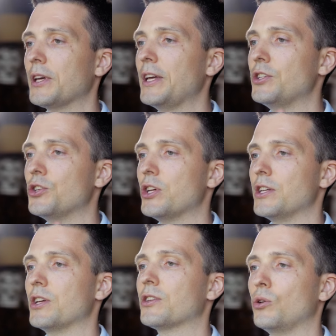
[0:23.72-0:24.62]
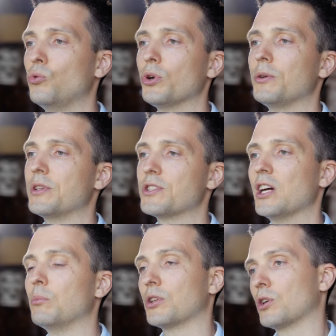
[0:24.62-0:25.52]
Третья часть – это уровень
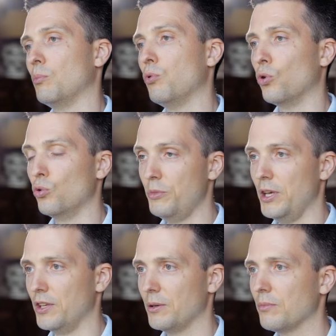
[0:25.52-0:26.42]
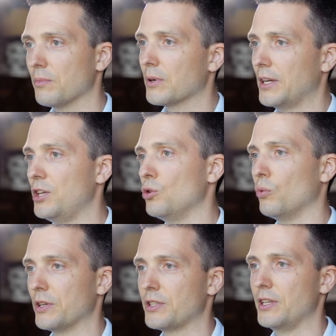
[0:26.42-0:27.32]
заработка по умениям, какие у
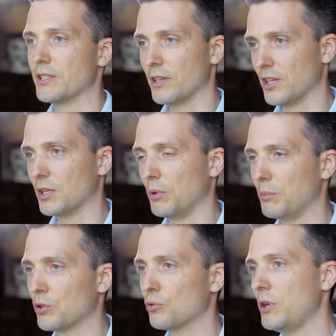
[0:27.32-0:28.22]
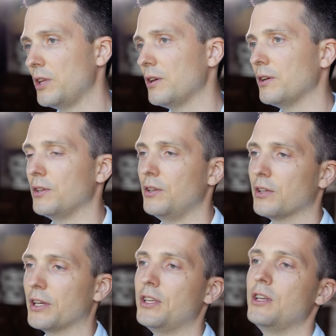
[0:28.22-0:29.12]
вас есть на данный момент умения и
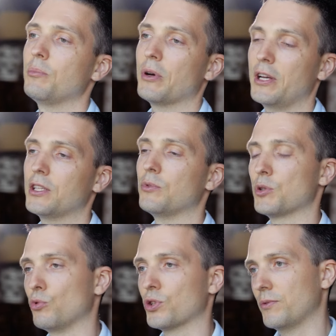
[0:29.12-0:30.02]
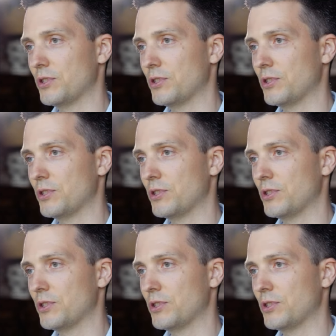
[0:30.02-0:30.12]
какие проекты вы сможете